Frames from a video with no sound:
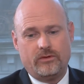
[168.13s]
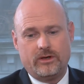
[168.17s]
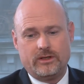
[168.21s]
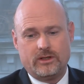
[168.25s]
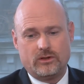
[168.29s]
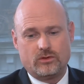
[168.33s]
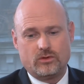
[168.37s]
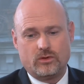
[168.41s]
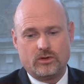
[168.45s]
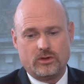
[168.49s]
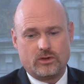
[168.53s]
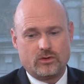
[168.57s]
weil
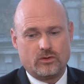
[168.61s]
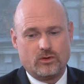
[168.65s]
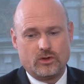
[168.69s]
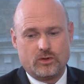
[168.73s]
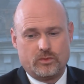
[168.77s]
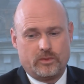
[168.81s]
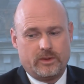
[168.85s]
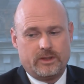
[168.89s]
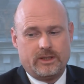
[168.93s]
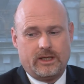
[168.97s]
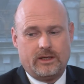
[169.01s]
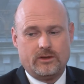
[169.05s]
natürlich
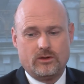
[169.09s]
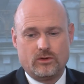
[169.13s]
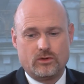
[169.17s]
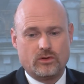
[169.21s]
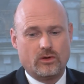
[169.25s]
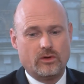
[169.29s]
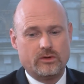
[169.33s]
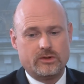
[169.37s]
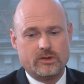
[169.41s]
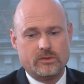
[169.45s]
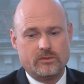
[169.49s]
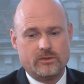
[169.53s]
Großbritannien
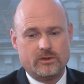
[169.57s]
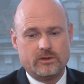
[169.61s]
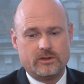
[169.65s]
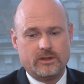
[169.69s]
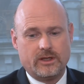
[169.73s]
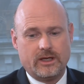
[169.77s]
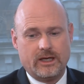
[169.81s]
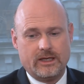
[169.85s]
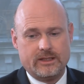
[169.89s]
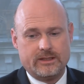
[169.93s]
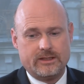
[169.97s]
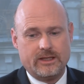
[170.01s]
trotzdem
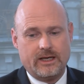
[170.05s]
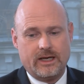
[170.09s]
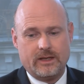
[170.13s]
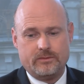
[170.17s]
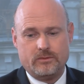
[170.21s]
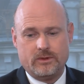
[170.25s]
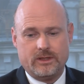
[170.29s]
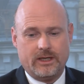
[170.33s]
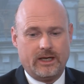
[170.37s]
Interesse hat,